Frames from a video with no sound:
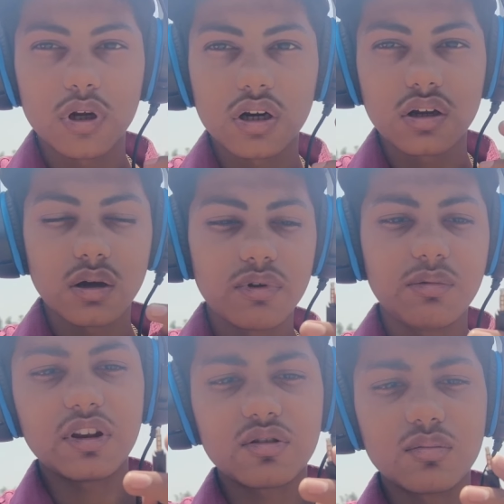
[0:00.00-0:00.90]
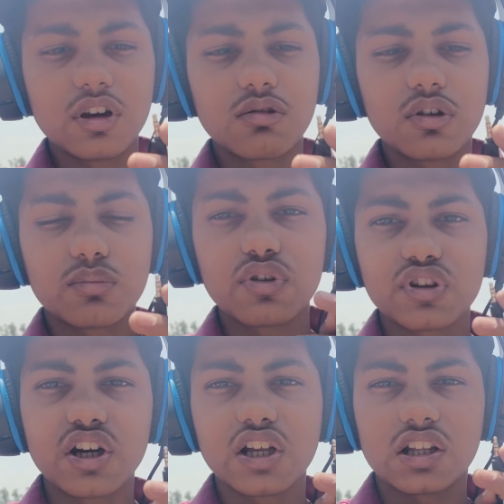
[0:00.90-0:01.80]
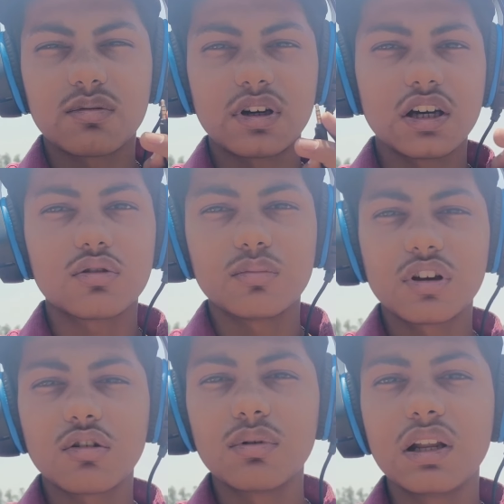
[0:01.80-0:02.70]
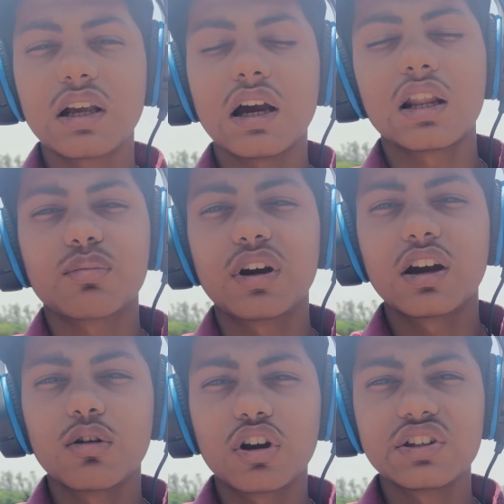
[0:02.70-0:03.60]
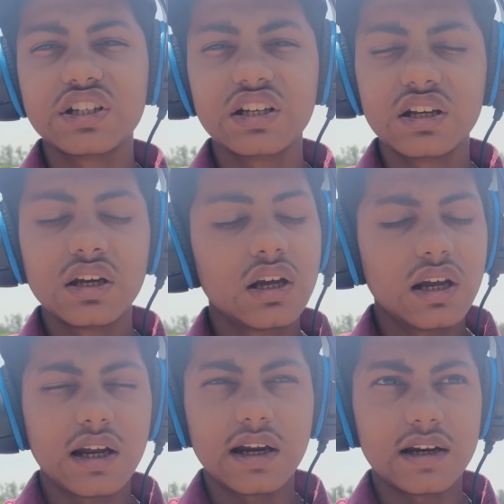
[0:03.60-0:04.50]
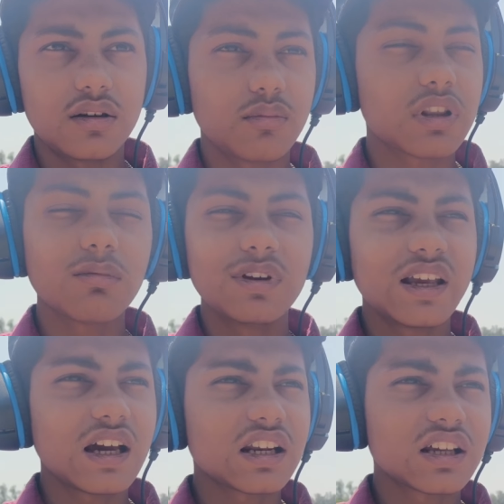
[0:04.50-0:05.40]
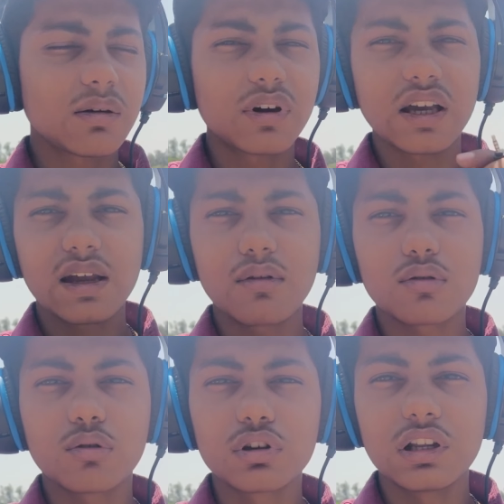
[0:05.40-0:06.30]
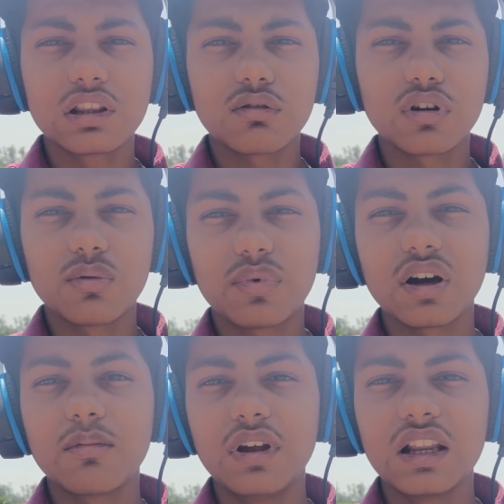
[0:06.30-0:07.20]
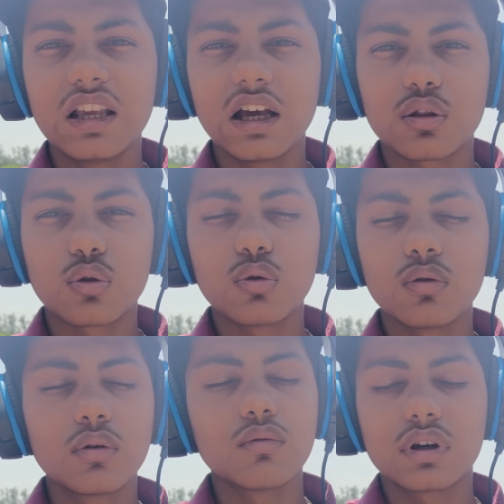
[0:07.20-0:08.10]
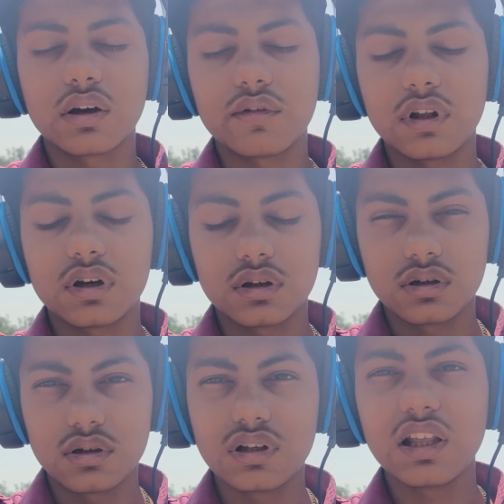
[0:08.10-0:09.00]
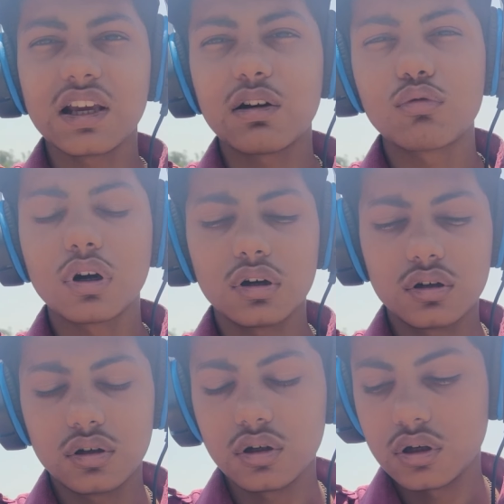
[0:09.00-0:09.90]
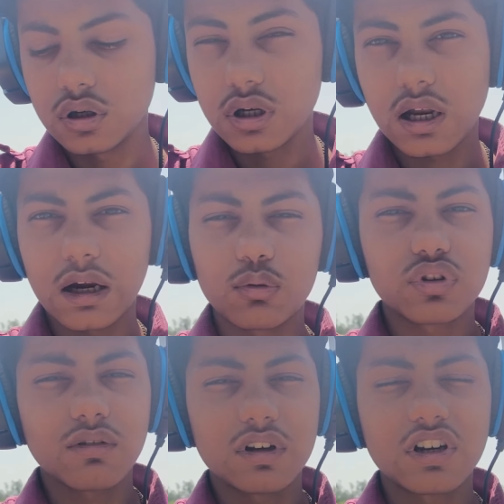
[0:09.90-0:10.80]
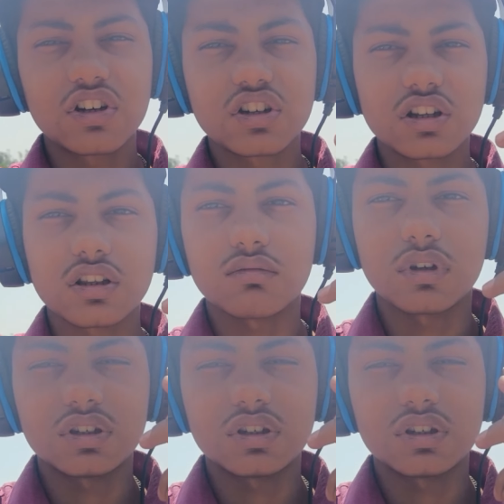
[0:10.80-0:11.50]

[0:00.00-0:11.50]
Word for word: पर अभी मेरे को इसमें सेट करना पड़ेगा तो मेरे को भी लेके आना पड़ेगा ओ एंड मतलब लेके आना क्या पड़ेगा एक बार खोज लेता हूँ घर पर अगर मिल गया तो वरना फिर लेके आऊँगा एंड उसके बाद टेस्ट करता हूँ